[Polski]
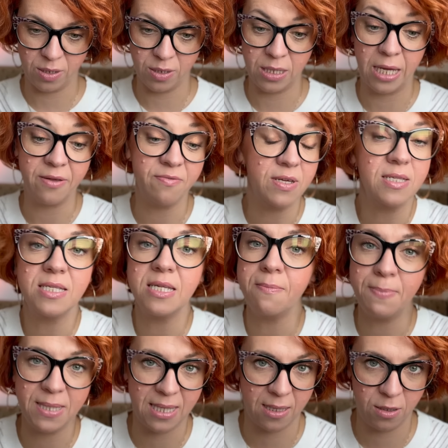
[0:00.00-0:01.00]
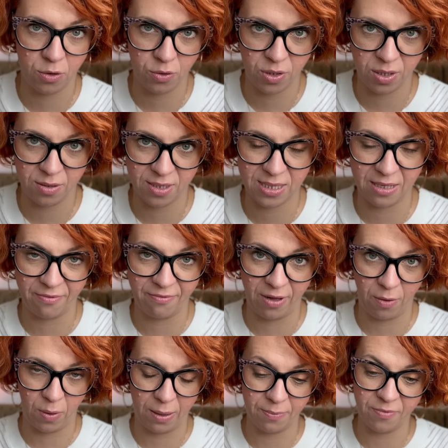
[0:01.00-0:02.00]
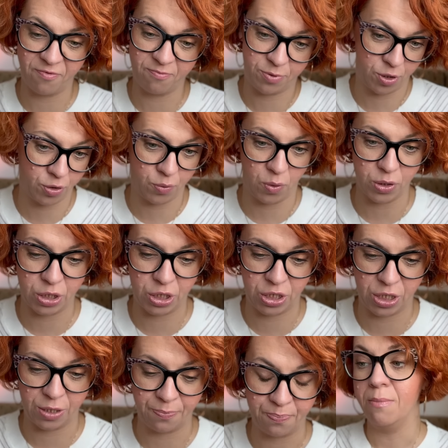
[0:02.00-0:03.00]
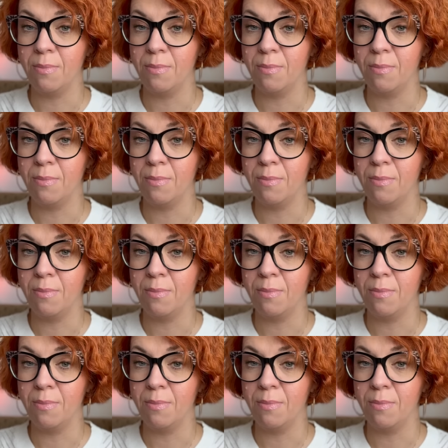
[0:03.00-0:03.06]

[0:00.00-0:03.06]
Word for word: Najwięcej pytań o nie dostawałam w przeszłości.